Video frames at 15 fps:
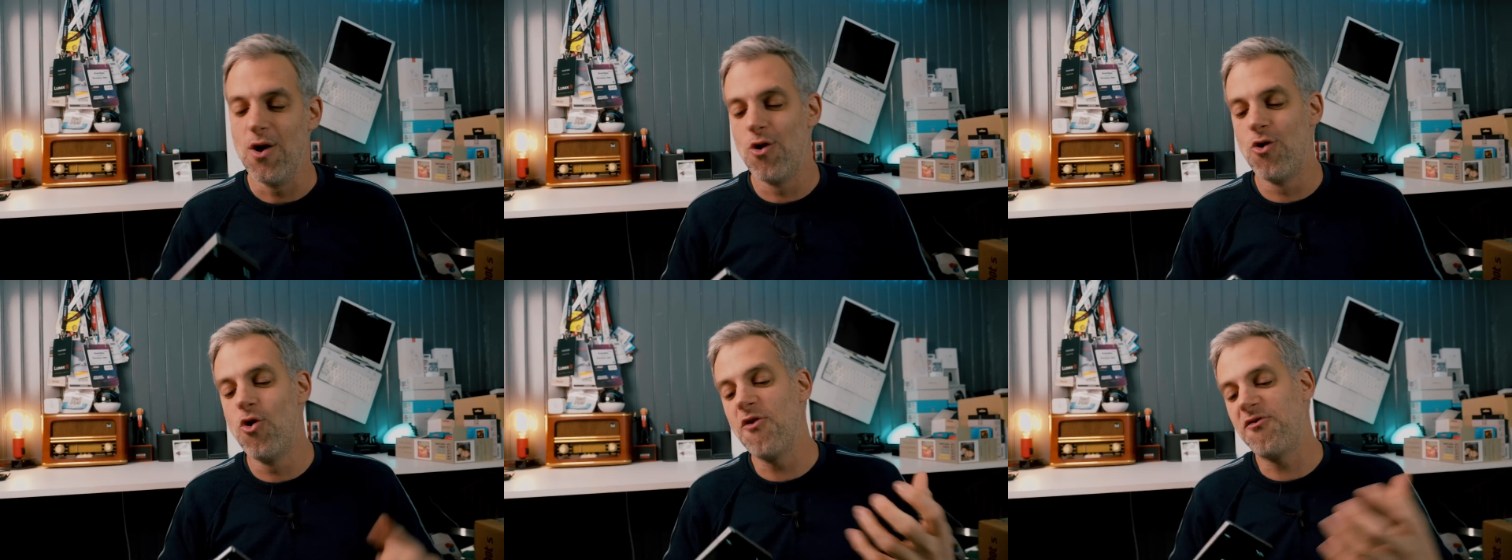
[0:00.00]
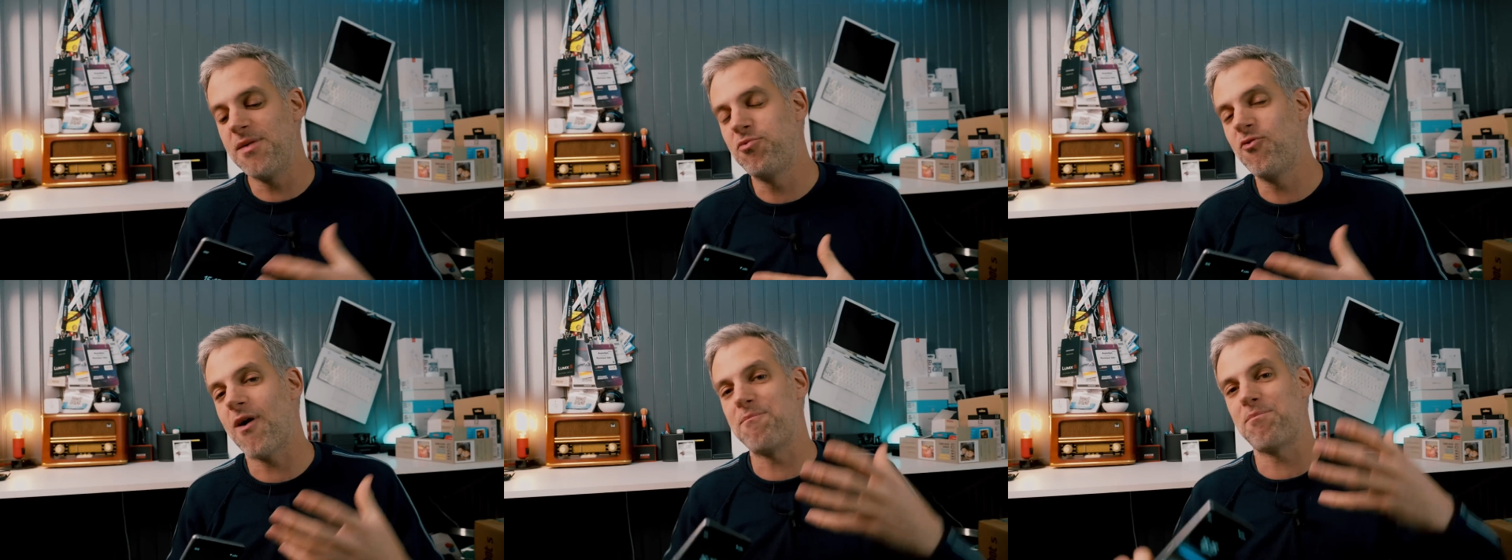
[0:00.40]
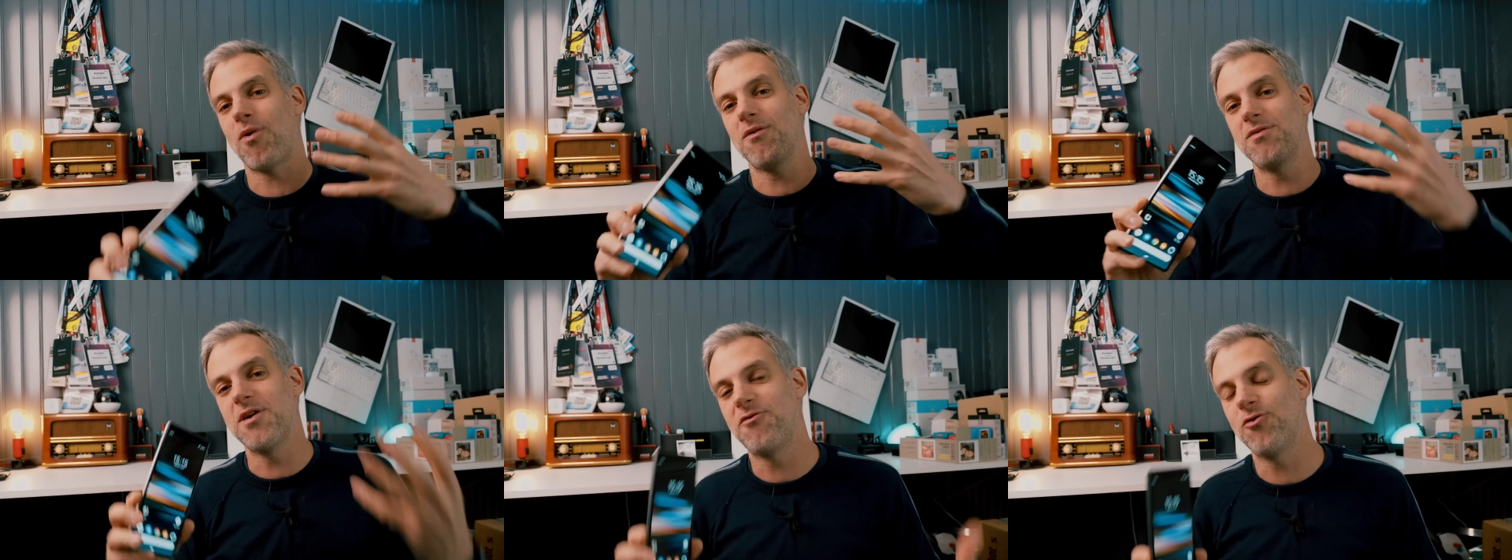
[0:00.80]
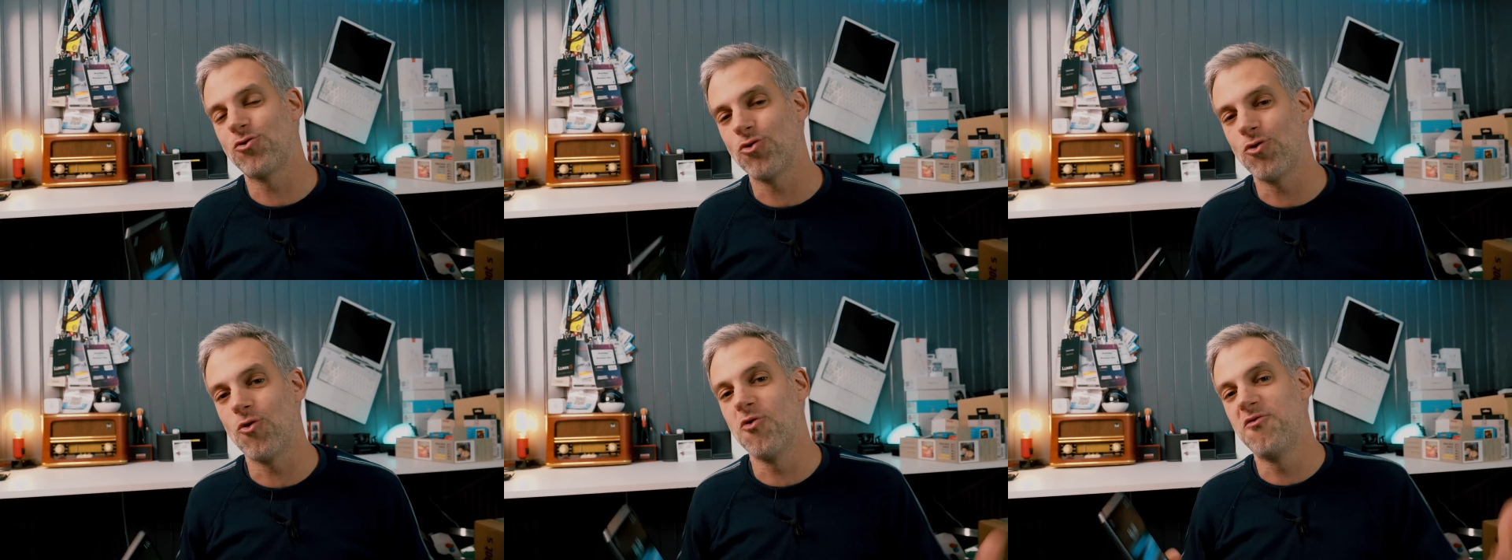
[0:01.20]
Le fait de pouvoir prendre des
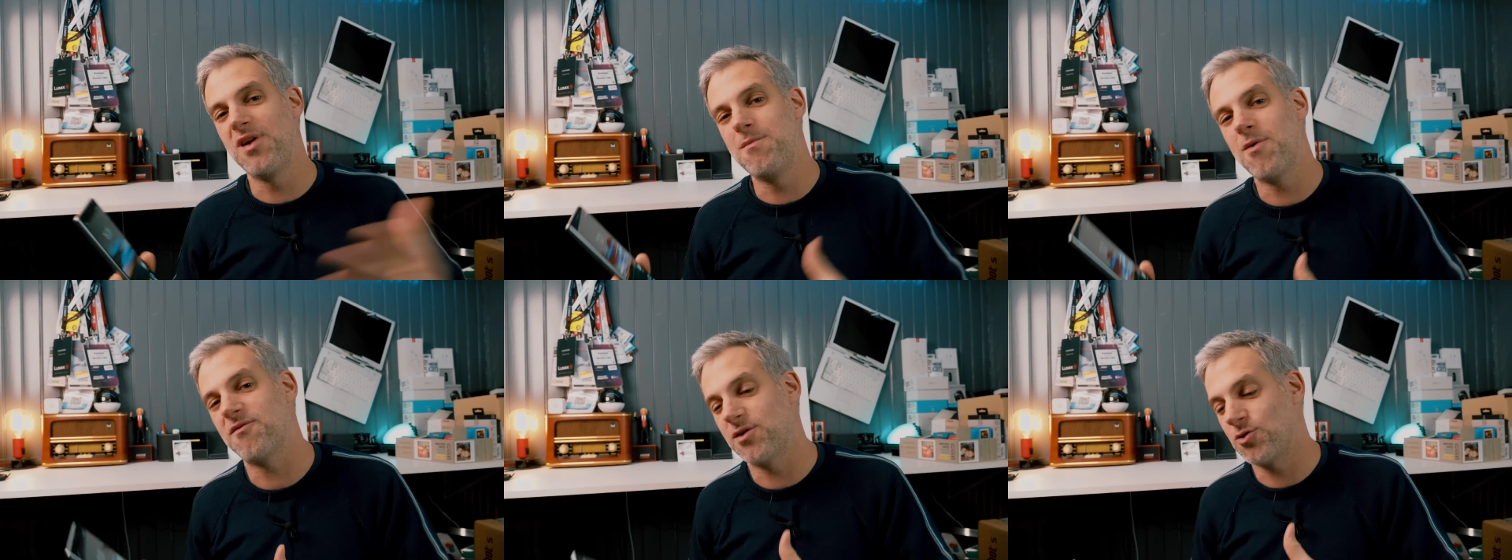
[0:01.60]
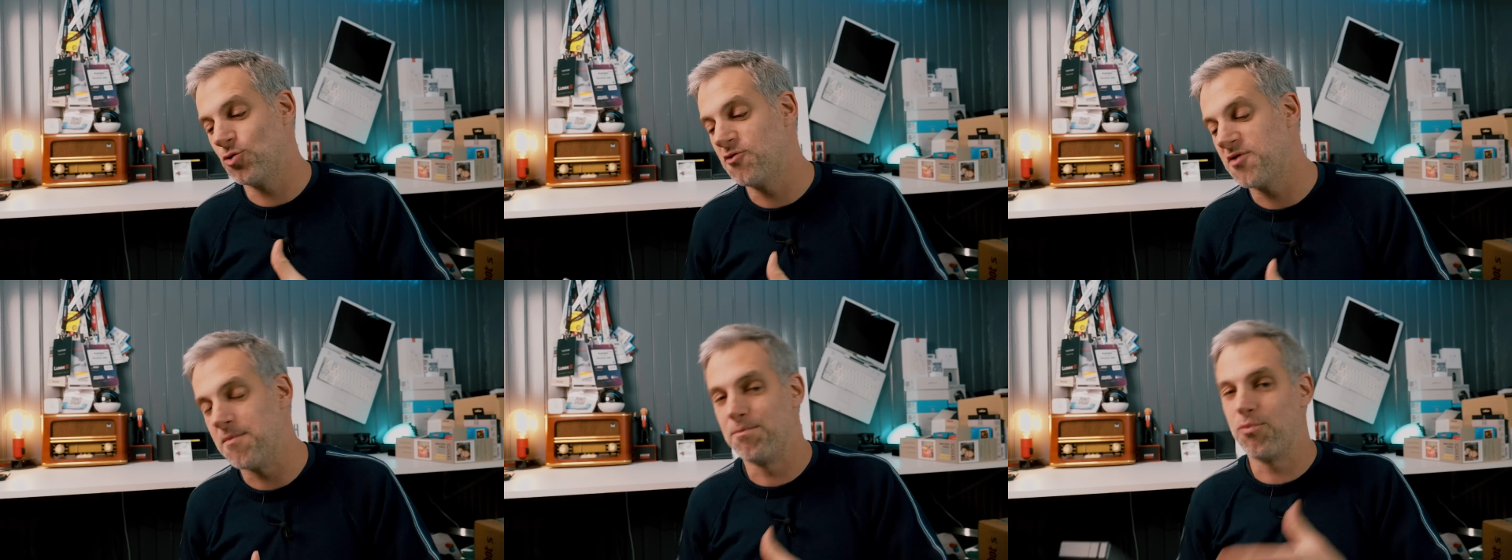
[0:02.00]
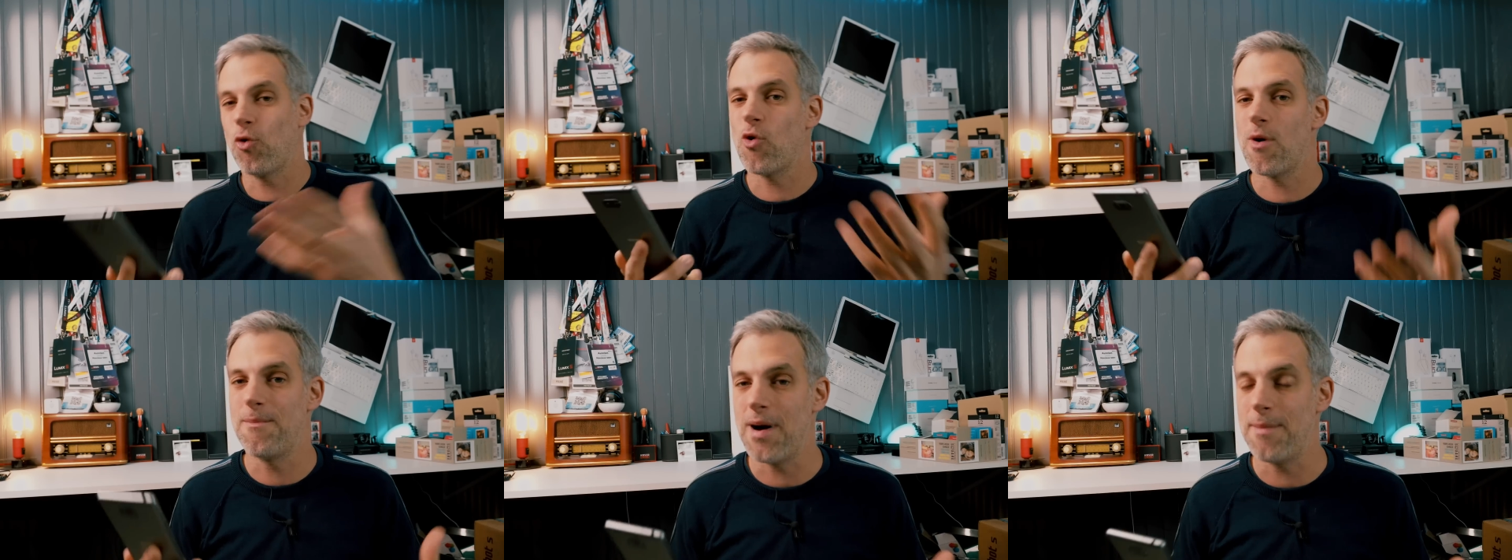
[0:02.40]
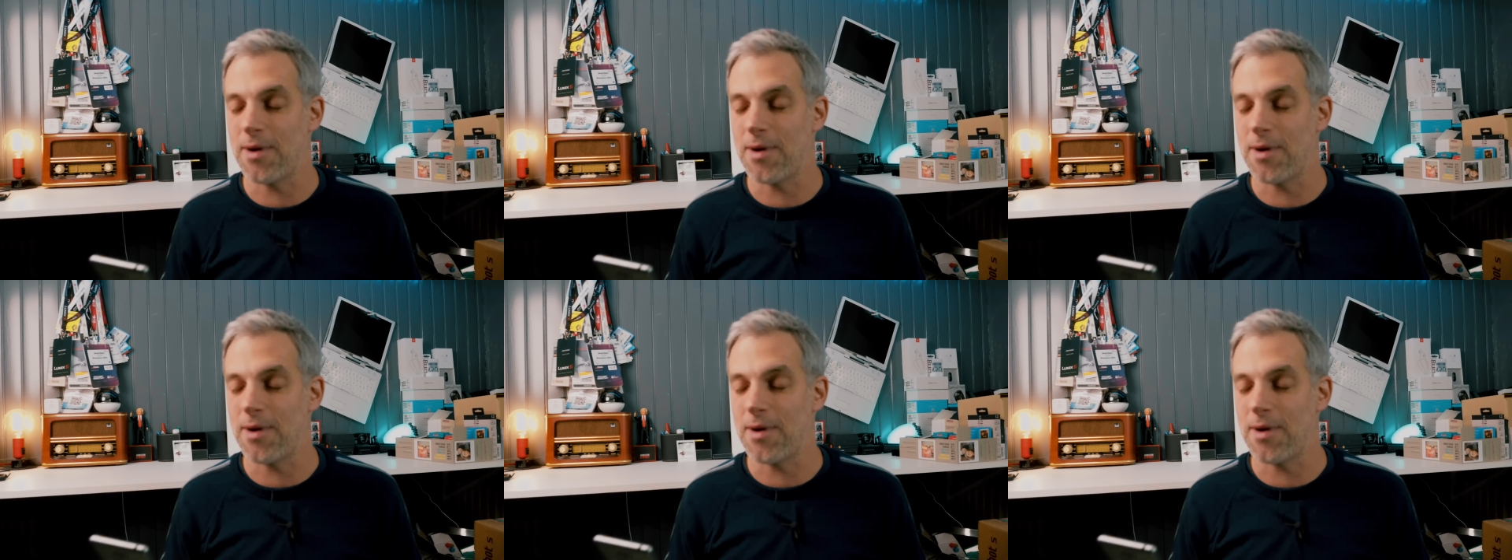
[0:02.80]
photos ou filmer en 21 e pourquoi pas.